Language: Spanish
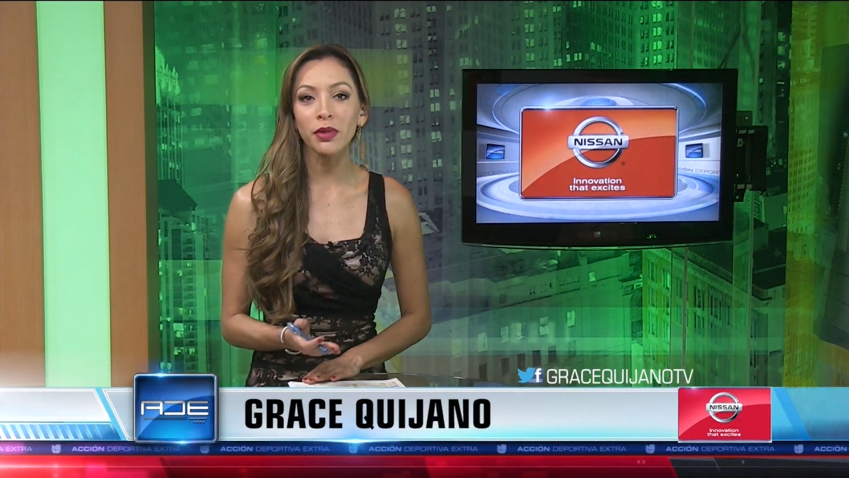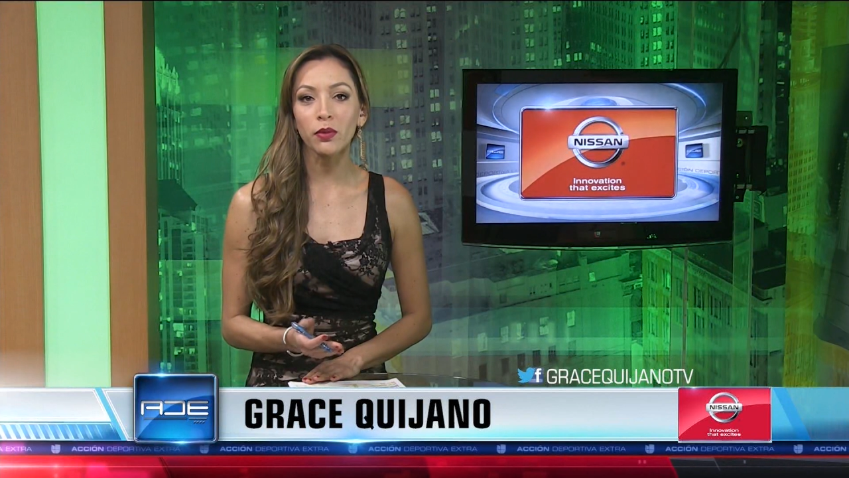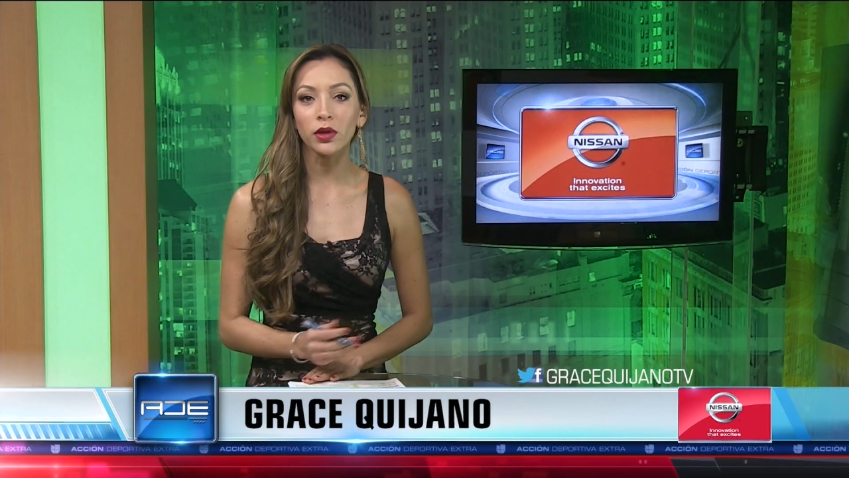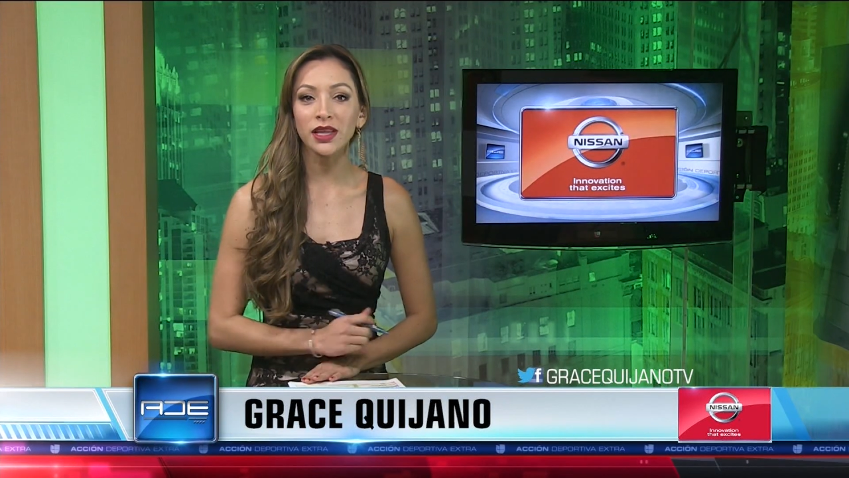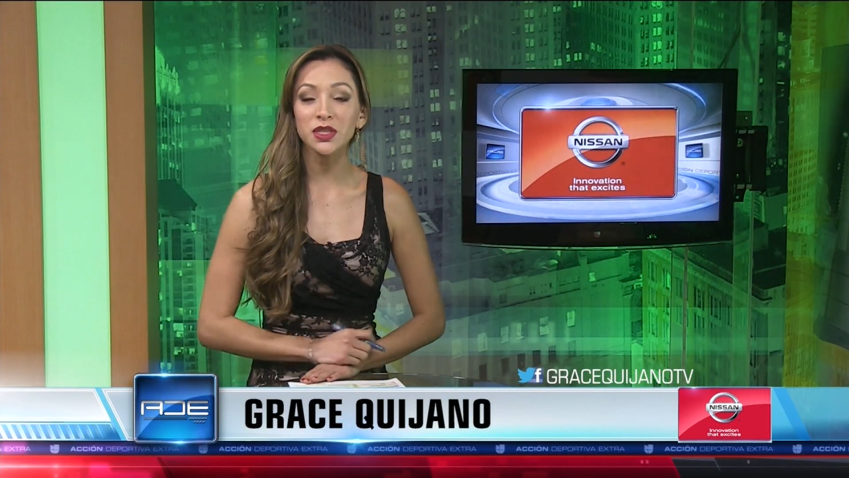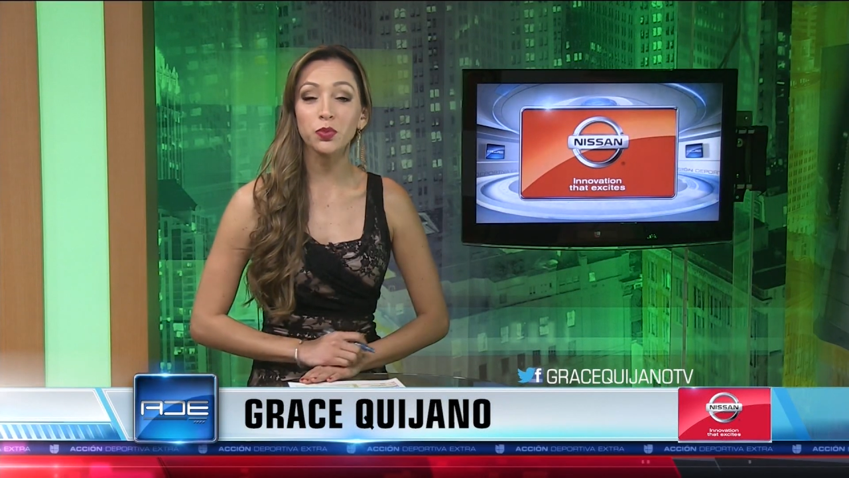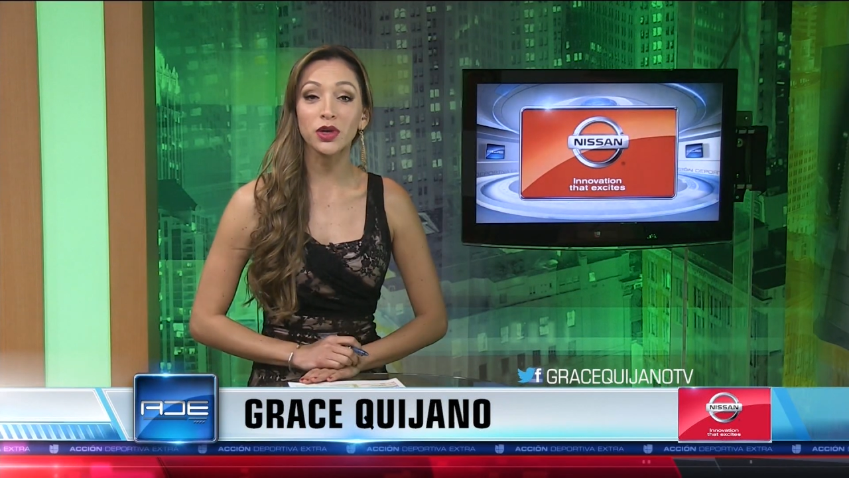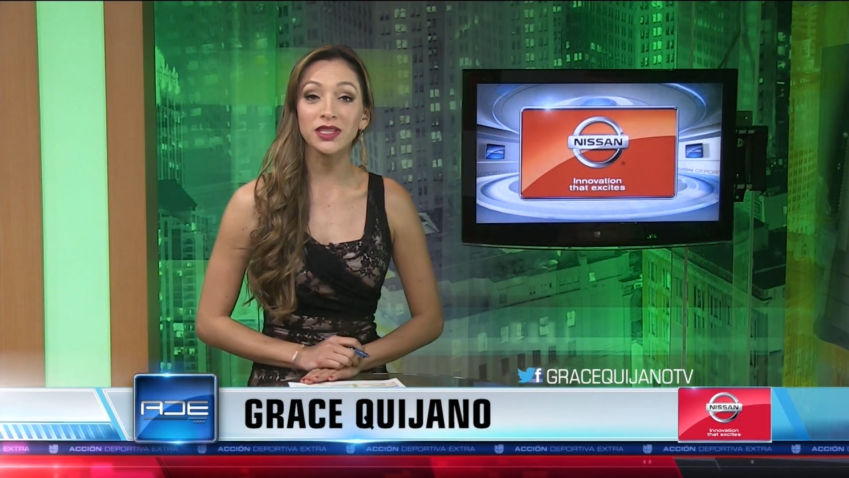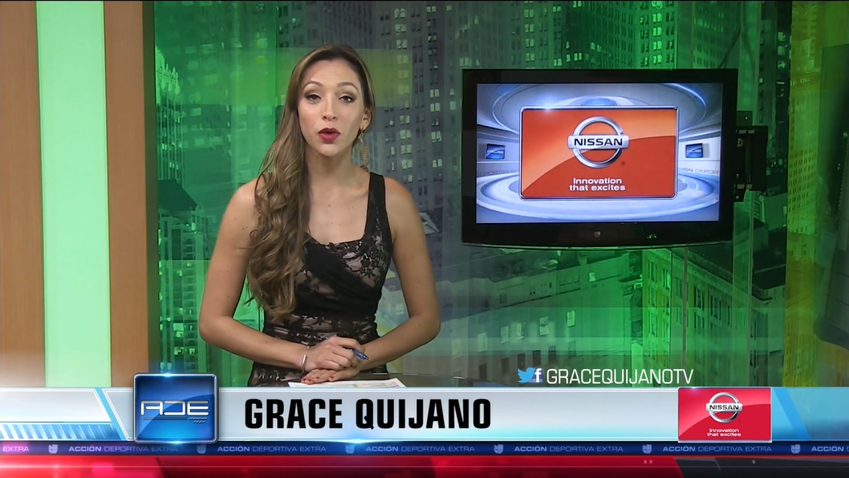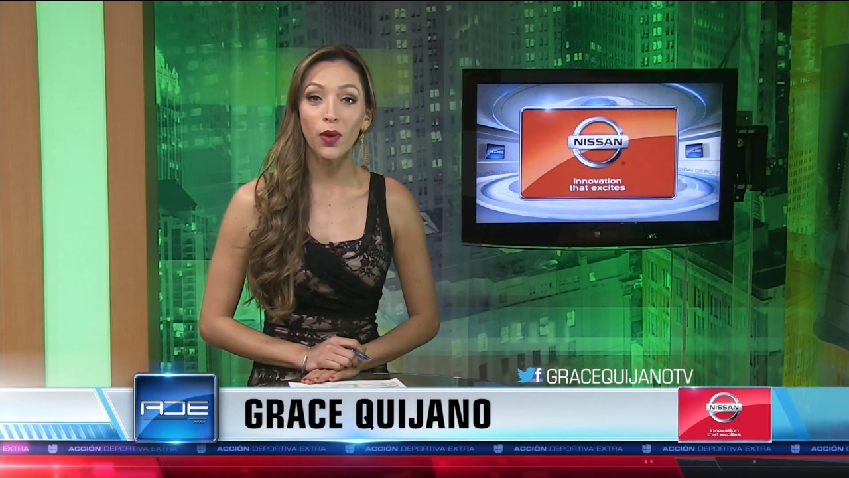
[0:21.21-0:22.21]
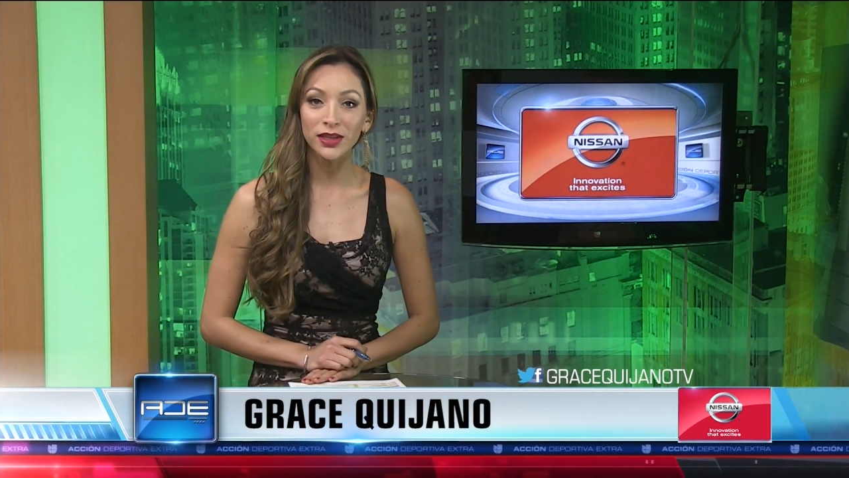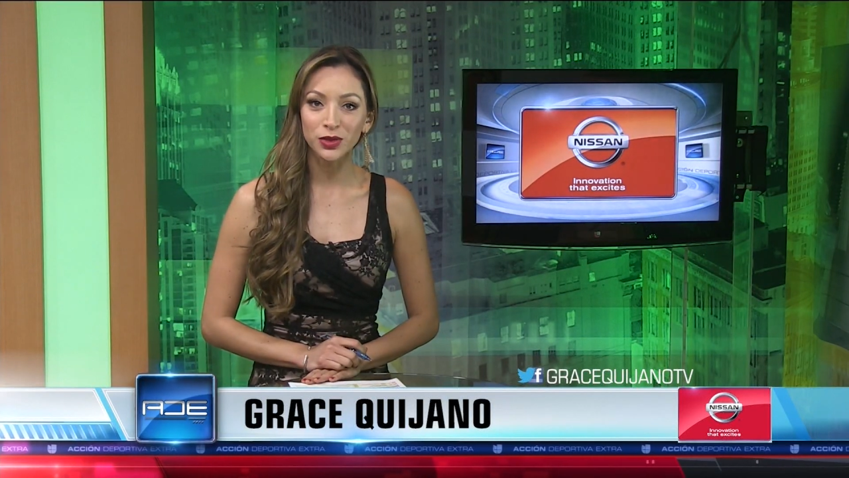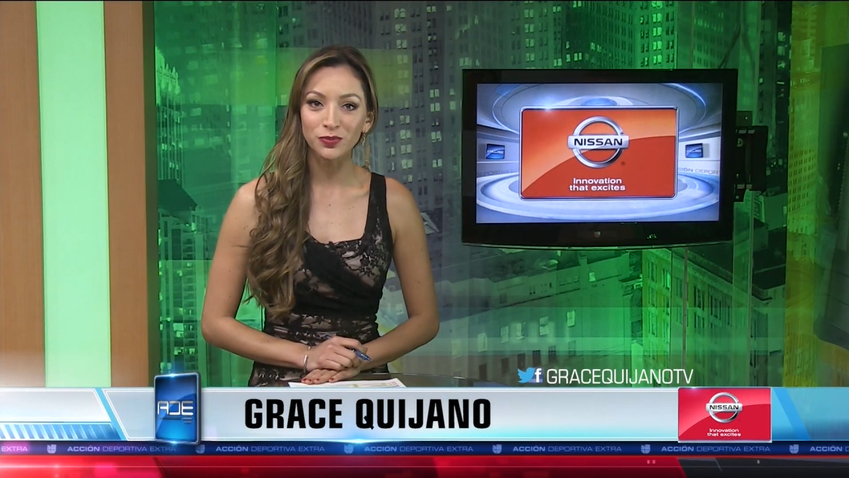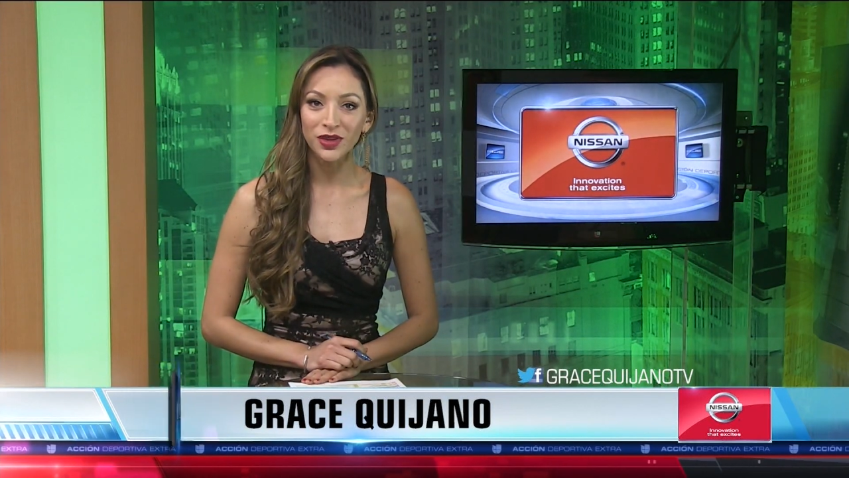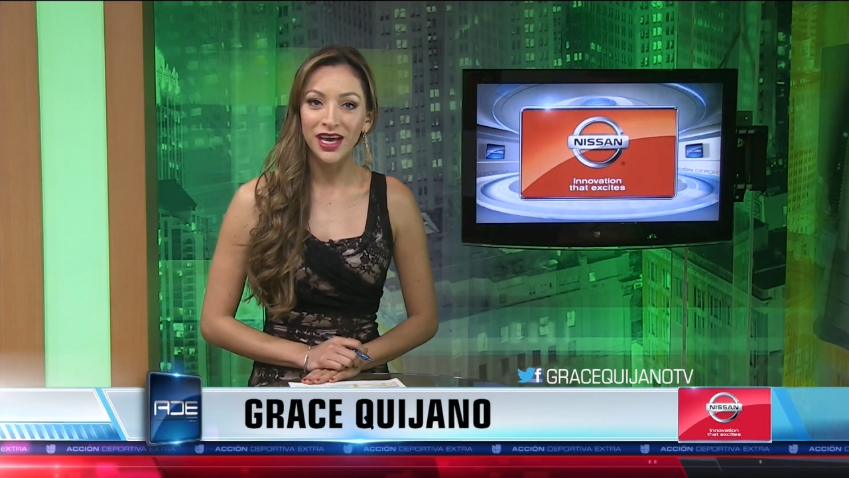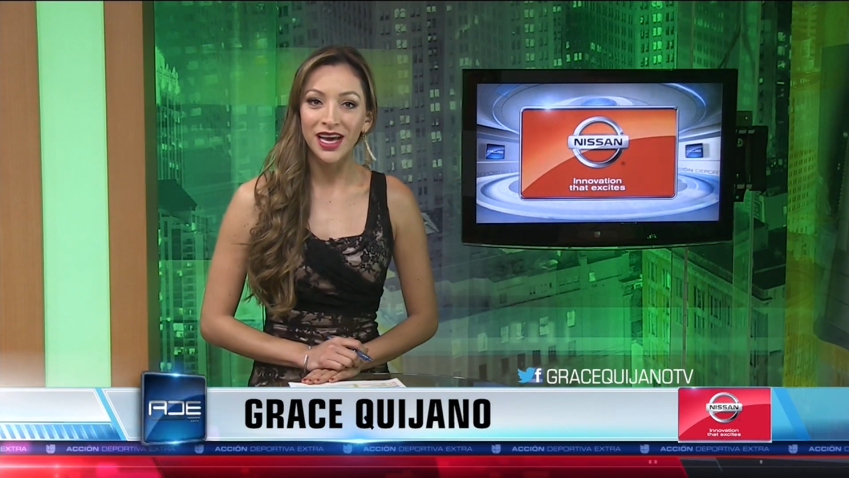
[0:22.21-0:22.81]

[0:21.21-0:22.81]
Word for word: CONMEBOL después de cuatro?